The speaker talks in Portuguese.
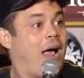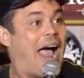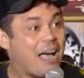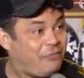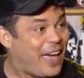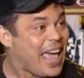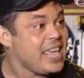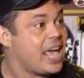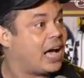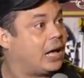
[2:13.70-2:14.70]
A
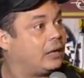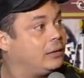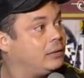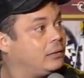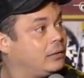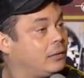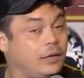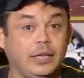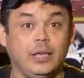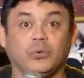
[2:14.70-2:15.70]
veia!
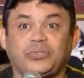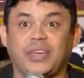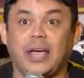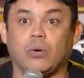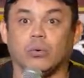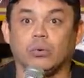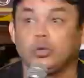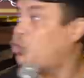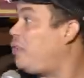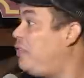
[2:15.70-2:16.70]
E o cego,
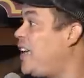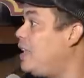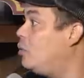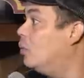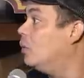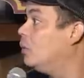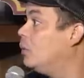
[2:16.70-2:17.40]
tô vendo!